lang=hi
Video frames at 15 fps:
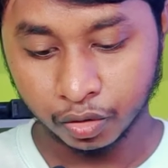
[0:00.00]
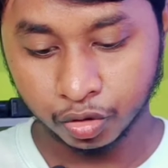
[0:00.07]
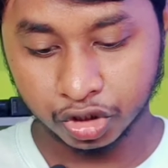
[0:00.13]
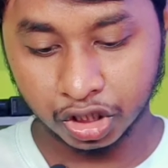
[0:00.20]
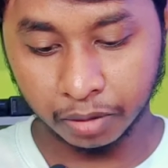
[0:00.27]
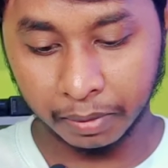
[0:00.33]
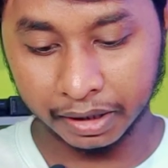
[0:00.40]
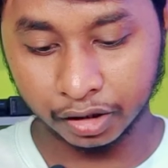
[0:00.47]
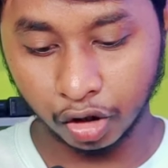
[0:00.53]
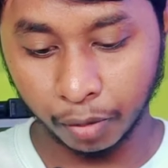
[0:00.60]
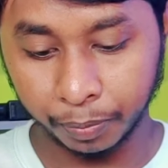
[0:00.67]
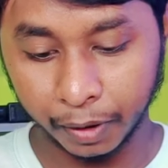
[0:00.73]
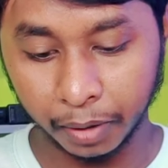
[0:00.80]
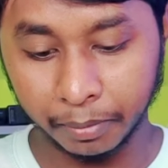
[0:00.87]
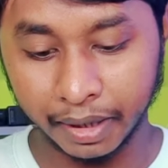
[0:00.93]
उसके बाद
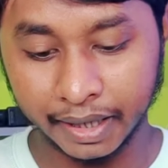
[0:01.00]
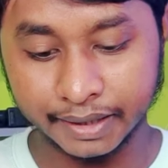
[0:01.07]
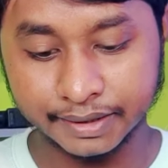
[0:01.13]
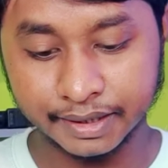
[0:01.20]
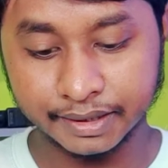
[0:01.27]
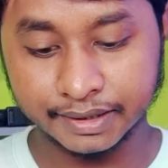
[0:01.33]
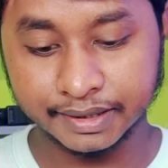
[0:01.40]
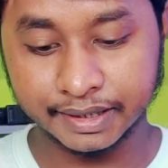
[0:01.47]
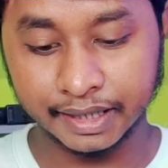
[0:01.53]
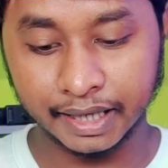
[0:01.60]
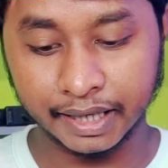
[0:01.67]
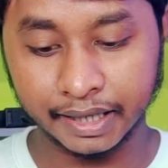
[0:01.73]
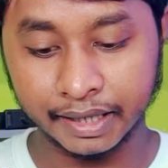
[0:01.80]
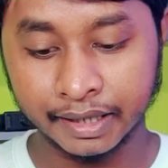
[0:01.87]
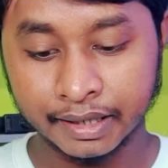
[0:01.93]
ऑप्टिमाइज है
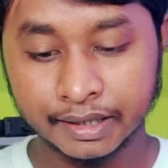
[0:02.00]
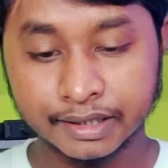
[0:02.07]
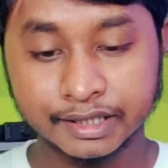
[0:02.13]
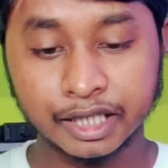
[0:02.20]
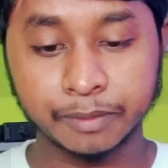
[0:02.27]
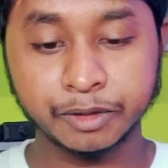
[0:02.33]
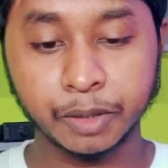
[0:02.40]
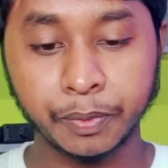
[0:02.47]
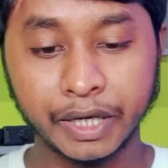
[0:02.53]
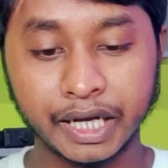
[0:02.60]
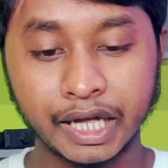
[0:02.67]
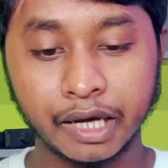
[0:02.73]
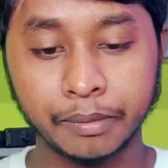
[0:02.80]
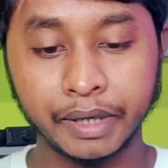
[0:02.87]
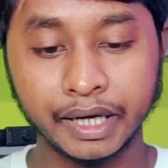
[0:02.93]
शेयर है सबसे
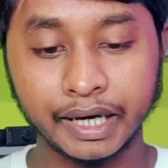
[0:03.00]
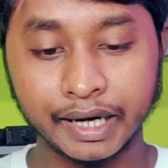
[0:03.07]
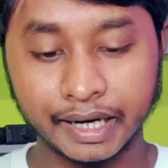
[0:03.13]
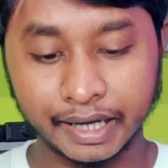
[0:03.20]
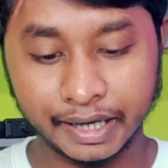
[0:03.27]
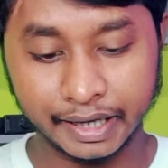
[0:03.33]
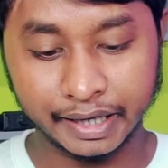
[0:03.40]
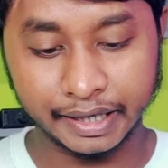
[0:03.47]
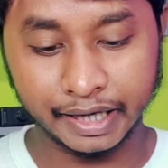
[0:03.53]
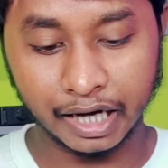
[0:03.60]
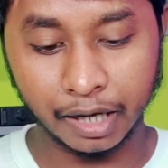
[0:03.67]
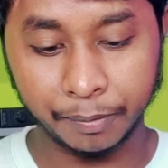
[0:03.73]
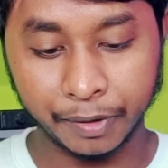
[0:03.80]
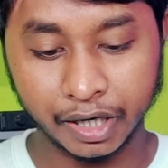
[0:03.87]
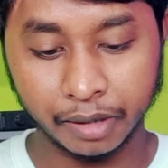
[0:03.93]
पहले हमें करना क्या है
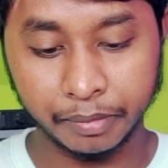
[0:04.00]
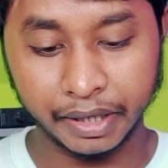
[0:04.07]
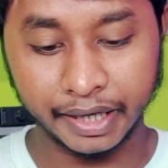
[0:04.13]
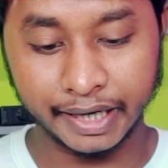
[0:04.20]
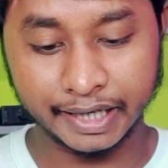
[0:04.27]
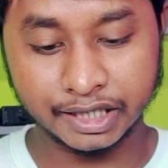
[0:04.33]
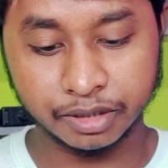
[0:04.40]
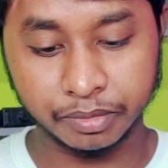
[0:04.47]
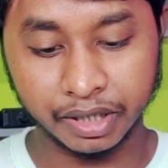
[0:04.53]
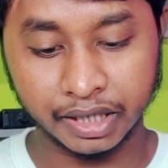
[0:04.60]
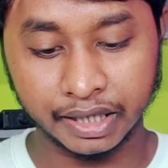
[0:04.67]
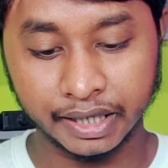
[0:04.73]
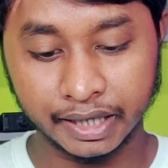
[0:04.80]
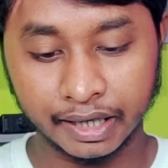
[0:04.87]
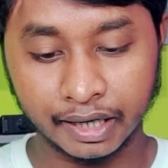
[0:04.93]
यहाँ पर हमें नेक्स्ट में
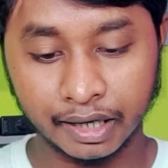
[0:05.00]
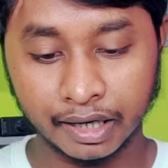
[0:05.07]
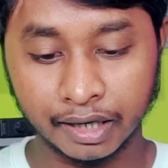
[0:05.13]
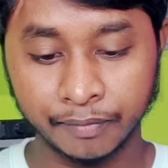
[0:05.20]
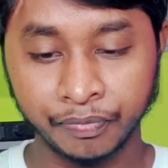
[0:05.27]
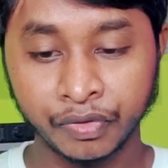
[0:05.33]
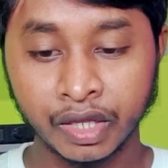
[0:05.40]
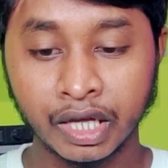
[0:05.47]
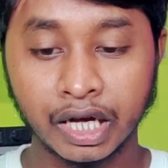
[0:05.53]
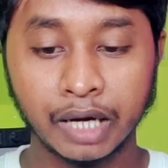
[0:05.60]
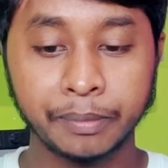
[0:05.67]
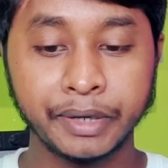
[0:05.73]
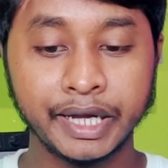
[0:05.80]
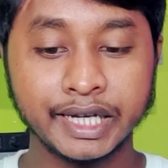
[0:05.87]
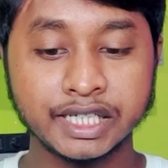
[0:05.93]
क्लिक करना है
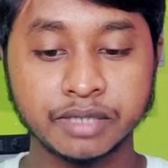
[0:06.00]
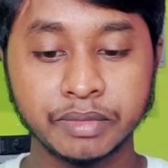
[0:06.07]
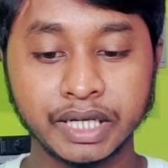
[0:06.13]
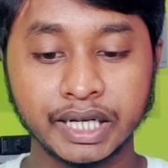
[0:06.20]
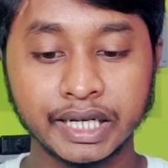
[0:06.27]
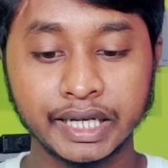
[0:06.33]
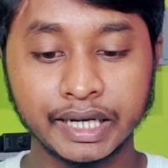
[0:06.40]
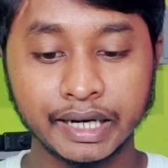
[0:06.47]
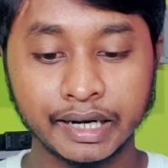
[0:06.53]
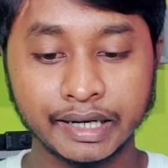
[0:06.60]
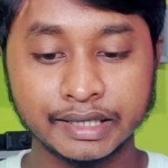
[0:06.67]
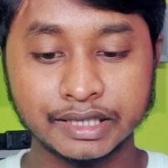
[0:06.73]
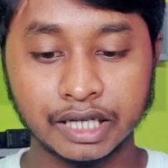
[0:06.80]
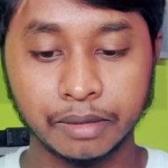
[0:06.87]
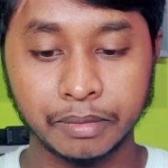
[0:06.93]
अब नेक्स्ट में क्लिक
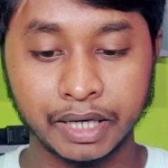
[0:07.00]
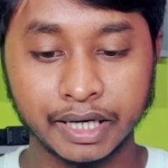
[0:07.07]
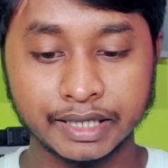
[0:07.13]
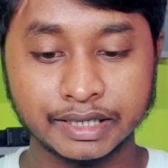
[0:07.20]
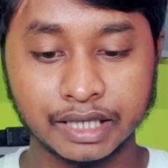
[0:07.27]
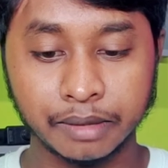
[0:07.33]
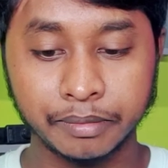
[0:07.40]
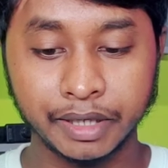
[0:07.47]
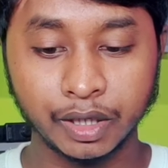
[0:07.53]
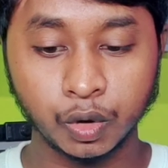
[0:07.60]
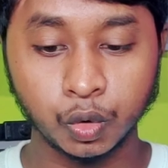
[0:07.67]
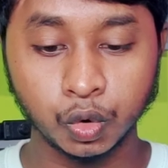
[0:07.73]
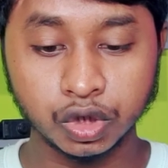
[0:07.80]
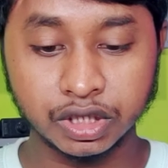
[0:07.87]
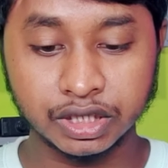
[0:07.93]
करने से हमारे सामने
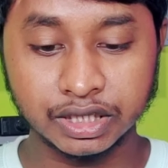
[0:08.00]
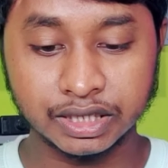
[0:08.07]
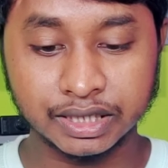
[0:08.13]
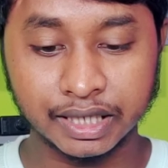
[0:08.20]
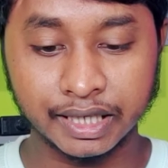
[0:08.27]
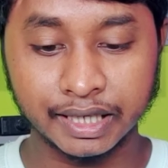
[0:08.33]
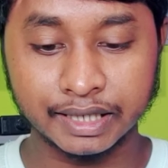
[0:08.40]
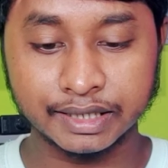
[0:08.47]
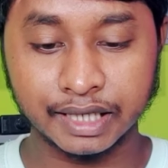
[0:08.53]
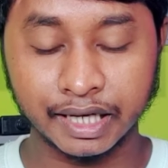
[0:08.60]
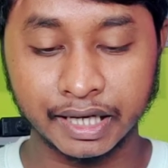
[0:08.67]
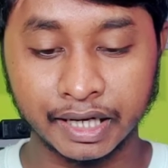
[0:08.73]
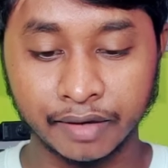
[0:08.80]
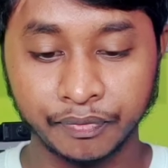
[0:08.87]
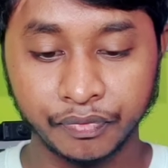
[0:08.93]
कुछ इस तरीके से
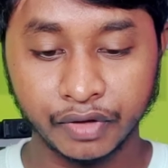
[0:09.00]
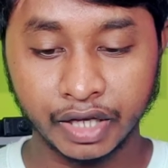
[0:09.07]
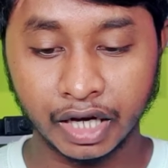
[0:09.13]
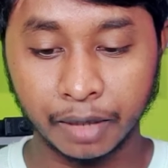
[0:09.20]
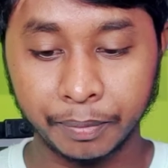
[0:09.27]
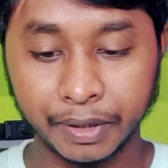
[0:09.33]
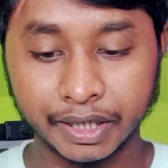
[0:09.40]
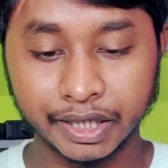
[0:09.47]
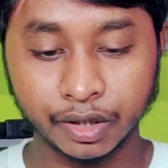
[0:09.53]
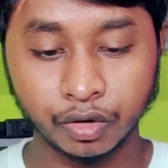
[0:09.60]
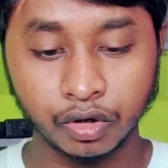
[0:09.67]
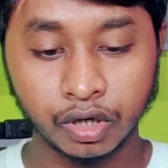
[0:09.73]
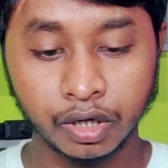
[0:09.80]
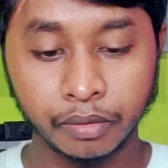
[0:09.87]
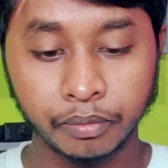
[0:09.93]
आएगा यहाँ पर
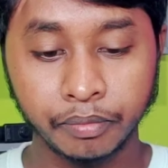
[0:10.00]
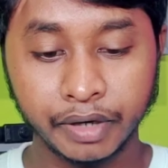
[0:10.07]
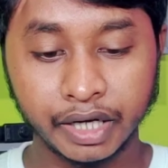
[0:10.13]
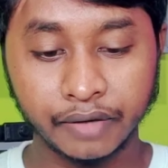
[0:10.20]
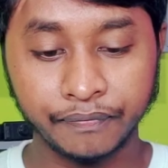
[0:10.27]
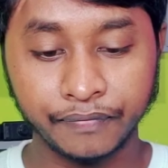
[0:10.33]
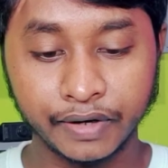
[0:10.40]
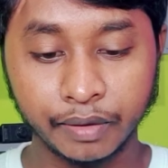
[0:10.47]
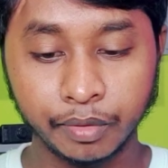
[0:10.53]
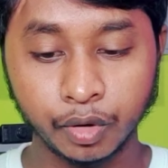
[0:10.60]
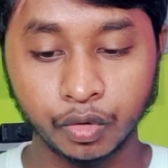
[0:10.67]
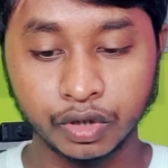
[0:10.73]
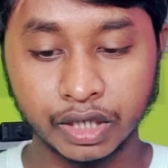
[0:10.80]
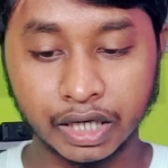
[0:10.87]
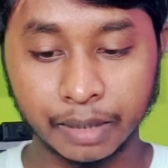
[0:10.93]
देखो मेरा
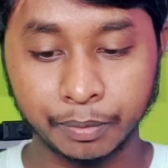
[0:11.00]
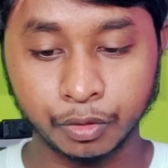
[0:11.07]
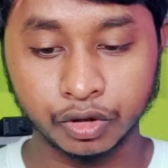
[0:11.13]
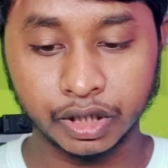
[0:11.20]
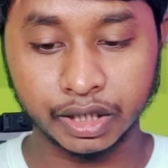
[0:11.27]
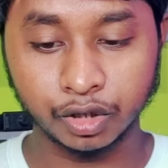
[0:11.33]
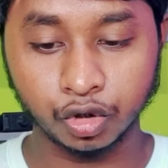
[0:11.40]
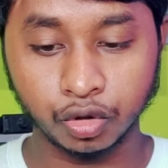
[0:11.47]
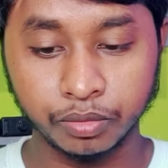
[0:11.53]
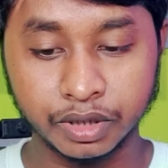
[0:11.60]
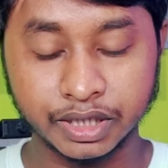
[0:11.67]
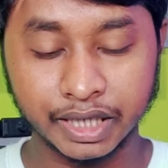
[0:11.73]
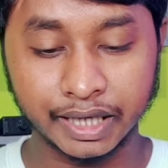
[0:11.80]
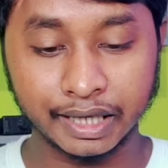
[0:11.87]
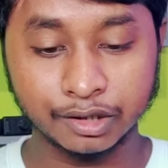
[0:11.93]
प्रीव्यू इधर आपको देखने को
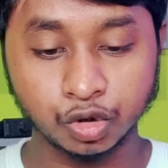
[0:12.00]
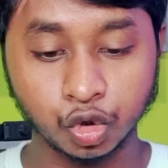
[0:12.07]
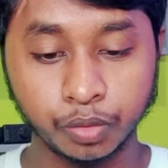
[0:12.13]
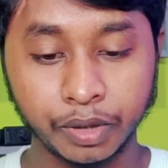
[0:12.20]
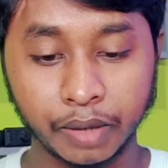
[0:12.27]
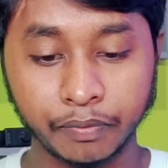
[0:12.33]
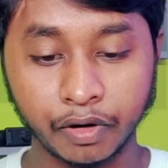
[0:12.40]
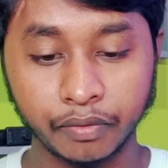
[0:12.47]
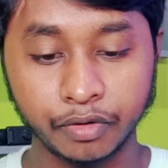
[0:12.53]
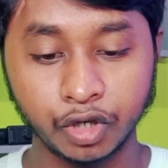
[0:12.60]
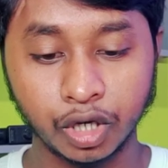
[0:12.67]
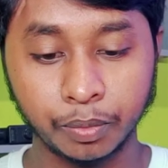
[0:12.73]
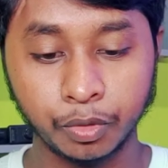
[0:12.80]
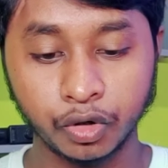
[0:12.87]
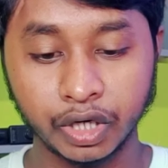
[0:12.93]
मिल जाएगा जो भी आपका
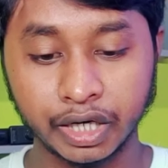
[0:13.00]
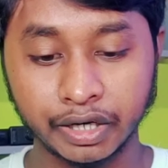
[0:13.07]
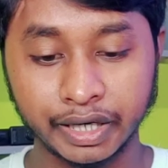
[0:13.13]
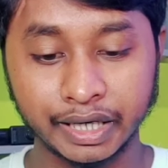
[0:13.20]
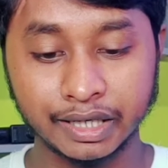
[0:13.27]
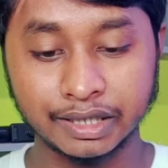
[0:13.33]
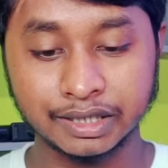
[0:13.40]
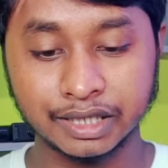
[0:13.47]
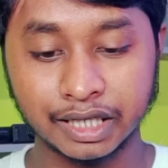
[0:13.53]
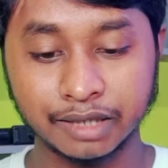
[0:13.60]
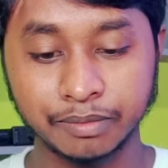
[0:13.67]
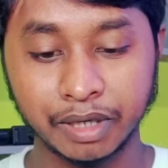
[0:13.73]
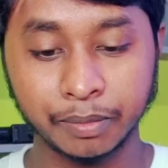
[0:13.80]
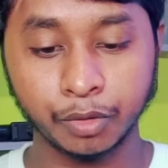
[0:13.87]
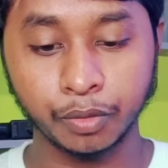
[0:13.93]
वीडियो अपलोड करेंगे इस
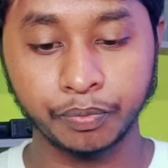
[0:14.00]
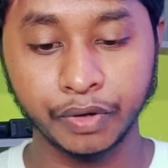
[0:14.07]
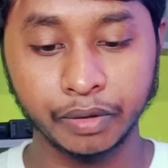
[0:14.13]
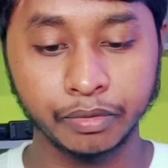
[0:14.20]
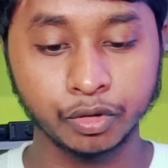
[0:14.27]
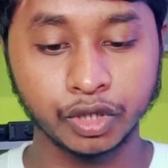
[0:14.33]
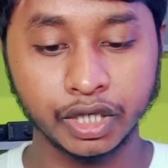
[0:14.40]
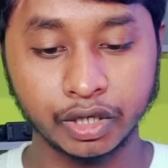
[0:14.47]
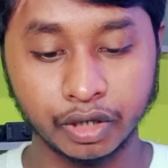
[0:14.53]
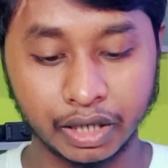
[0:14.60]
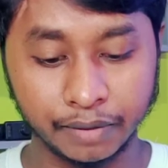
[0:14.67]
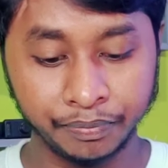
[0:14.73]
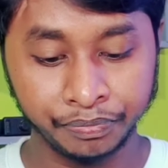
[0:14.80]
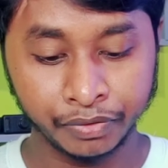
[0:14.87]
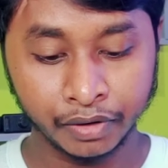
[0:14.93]
साइड में आपको प्रीव्यू देखेगा